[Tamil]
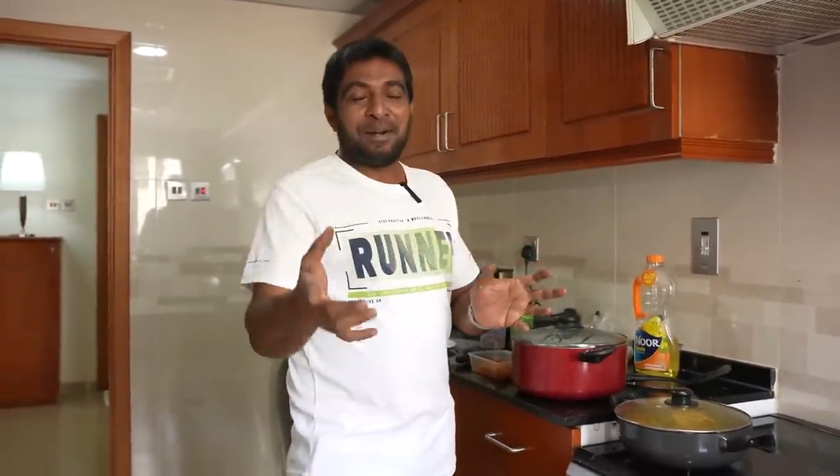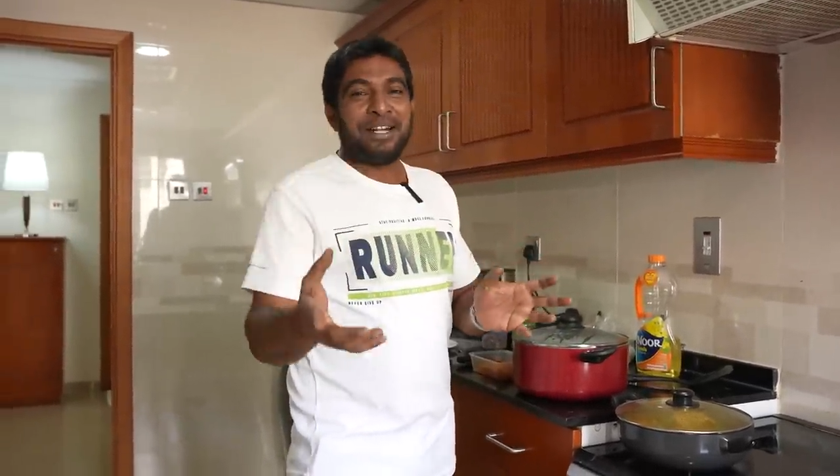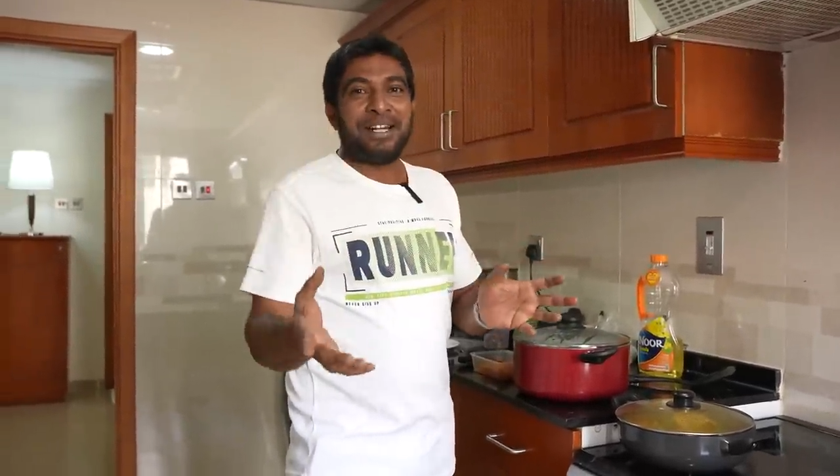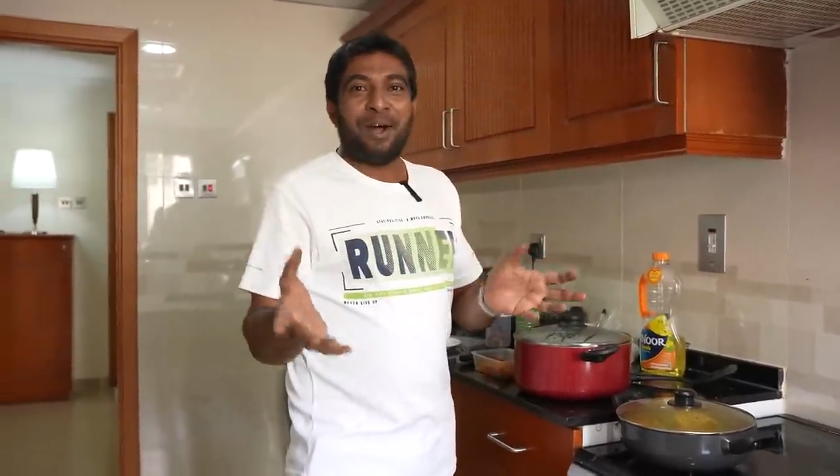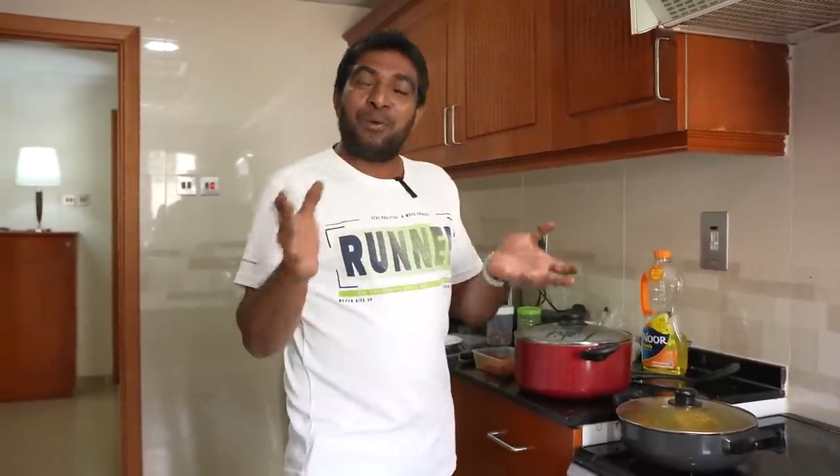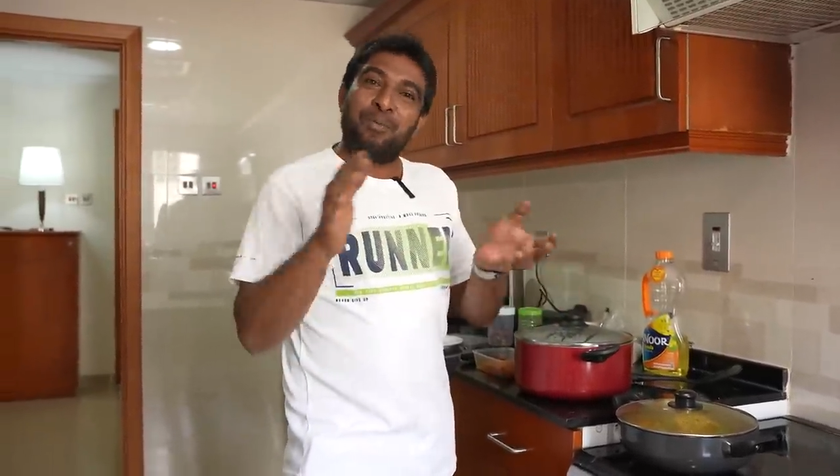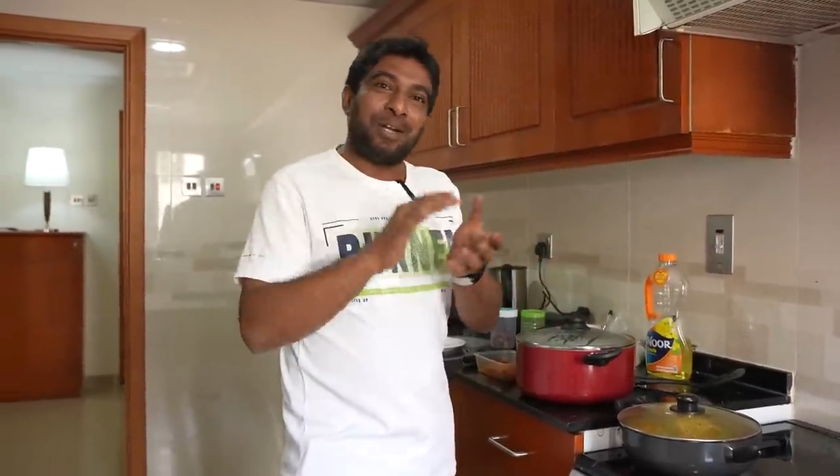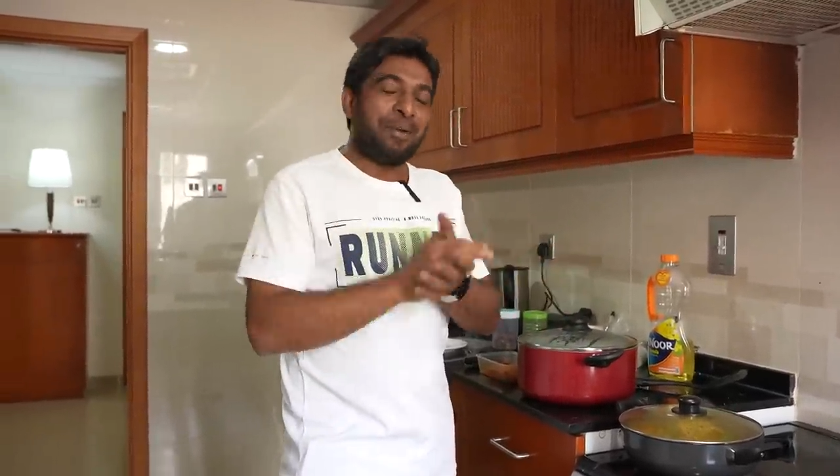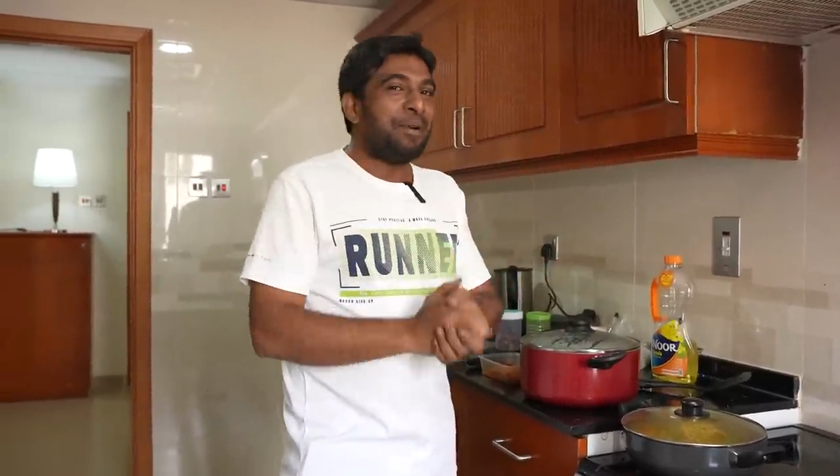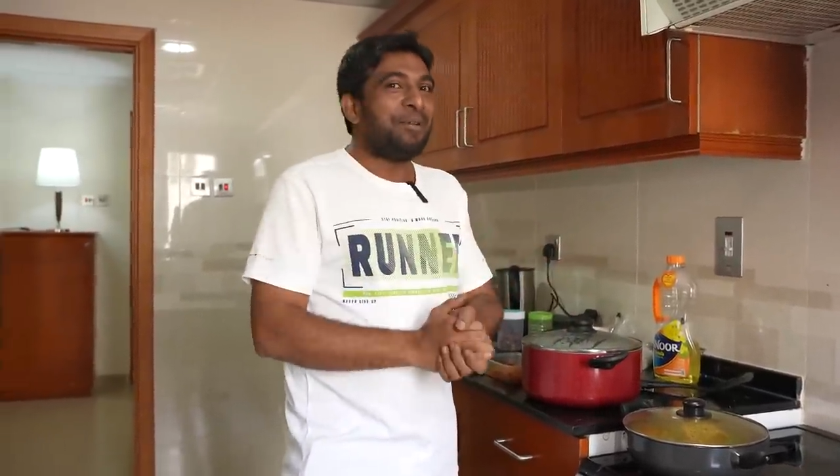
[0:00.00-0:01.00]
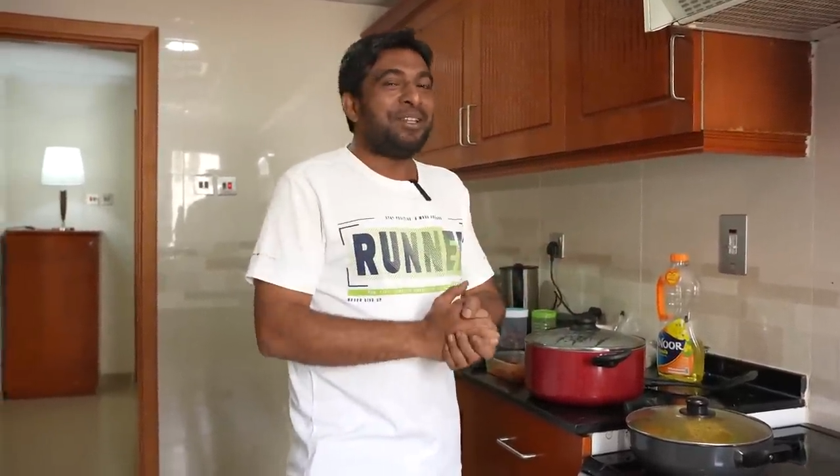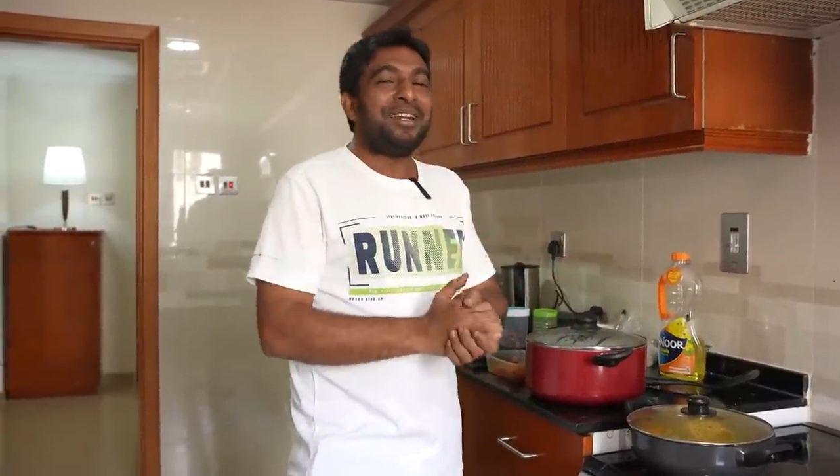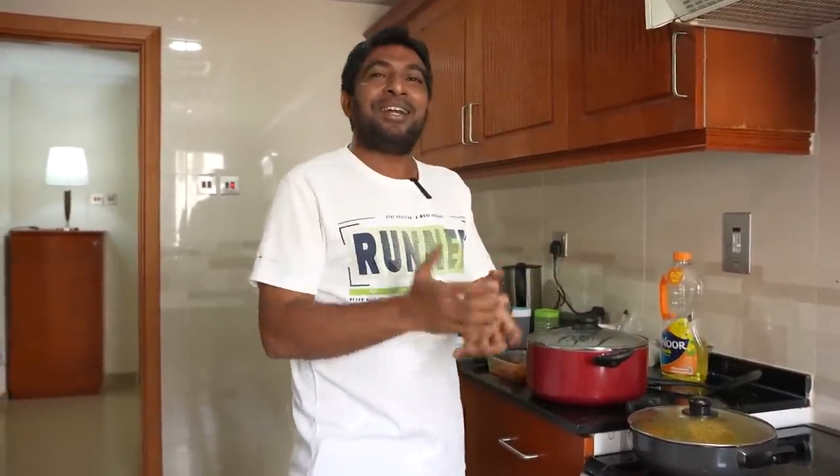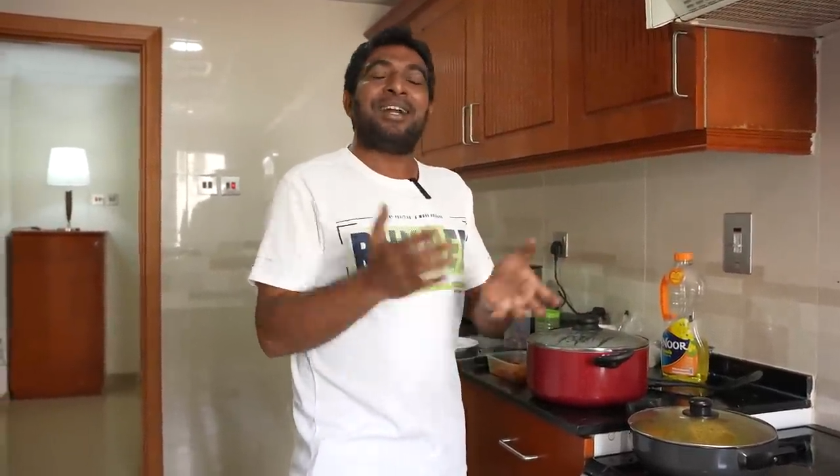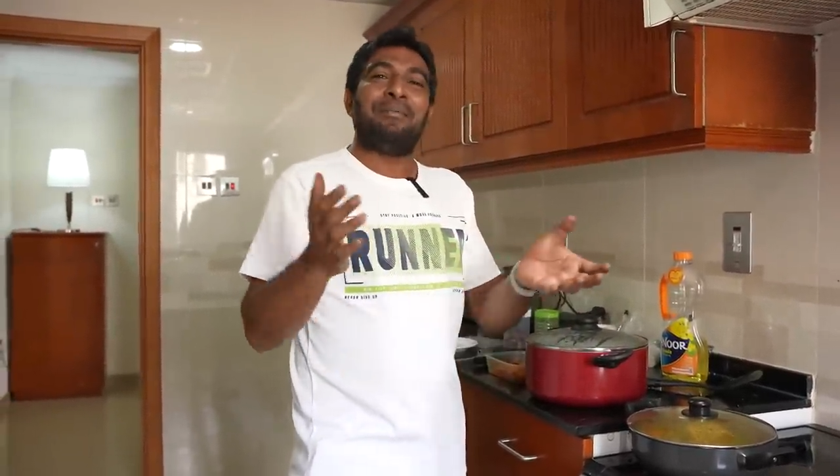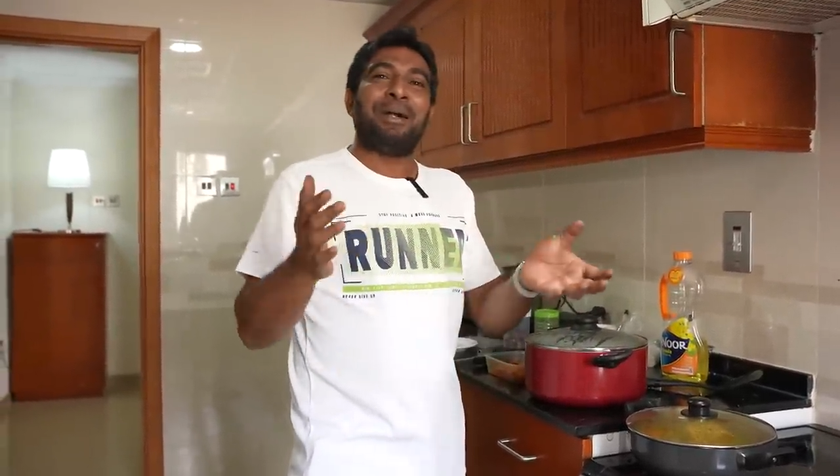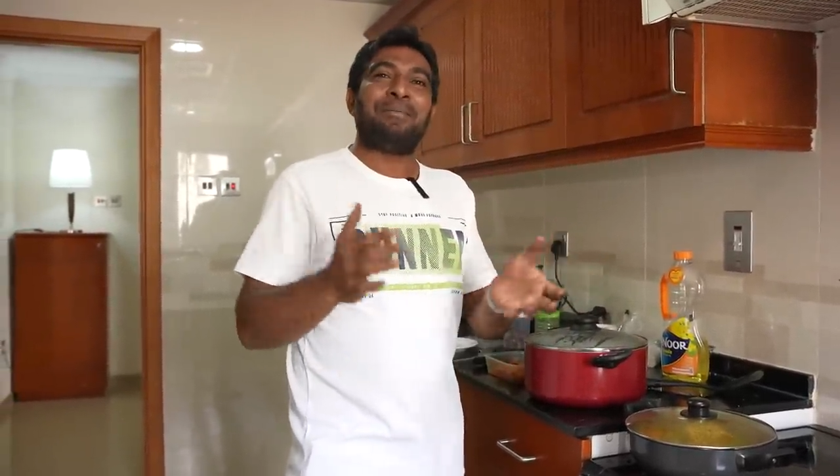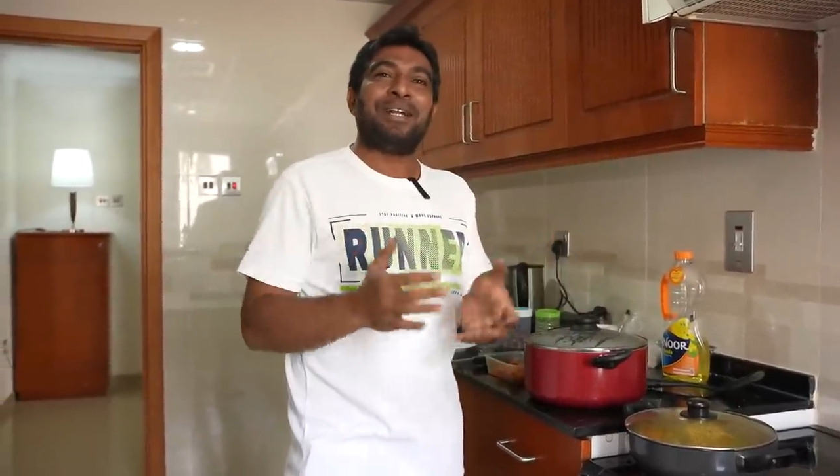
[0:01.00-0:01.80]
பண்ணிவிட்டு அவுட்புட் எப்படி வந்ததுன்னு எனக்கு கமெண்ட்